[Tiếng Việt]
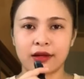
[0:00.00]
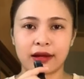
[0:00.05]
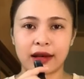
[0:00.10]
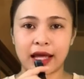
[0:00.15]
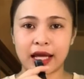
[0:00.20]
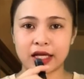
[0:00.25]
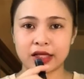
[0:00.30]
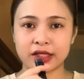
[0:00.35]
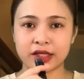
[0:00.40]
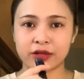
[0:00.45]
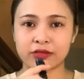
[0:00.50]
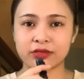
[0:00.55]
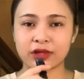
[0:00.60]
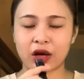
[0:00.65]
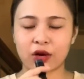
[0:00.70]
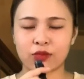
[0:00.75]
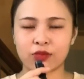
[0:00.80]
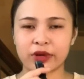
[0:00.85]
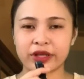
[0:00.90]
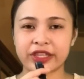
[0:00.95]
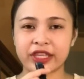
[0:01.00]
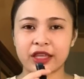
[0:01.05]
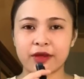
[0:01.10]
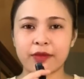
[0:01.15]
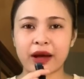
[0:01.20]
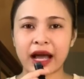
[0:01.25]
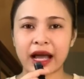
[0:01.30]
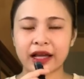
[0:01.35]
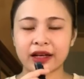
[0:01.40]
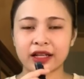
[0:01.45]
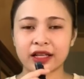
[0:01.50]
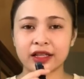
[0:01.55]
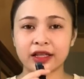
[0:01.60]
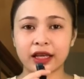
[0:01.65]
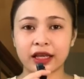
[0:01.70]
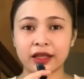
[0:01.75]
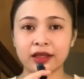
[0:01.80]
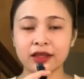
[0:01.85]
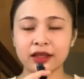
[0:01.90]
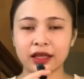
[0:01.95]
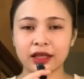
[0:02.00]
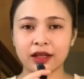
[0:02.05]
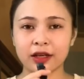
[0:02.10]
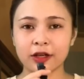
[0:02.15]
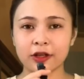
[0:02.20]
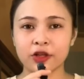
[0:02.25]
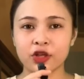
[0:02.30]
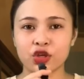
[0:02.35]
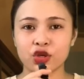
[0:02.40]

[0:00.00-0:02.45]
là trong lòng bà chị ba này nghĩ vậy đó.